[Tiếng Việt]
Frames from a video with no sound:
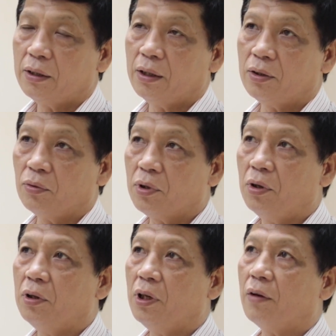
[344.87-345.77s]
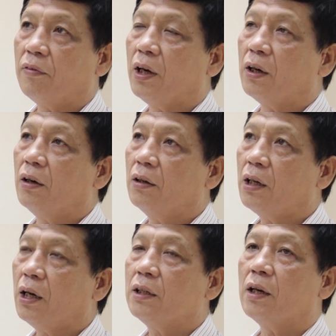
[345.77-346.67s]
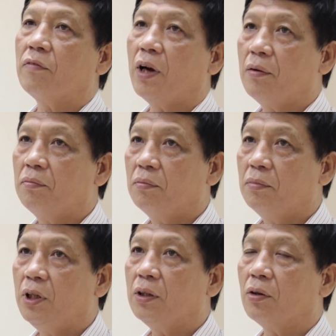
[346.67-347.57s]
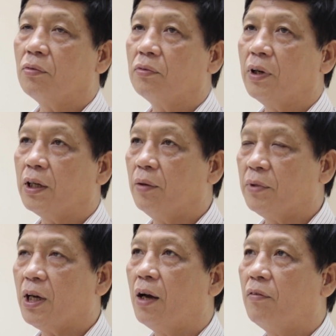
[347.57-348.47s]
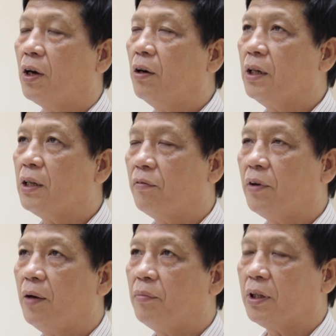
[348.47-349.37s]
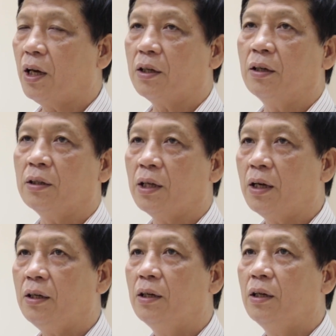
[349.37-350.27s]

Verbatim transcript: thì chúng tôi là phải có các cái giải pháp liên tục, phải kiểm tra và có các giải pháp là tăng cường dây,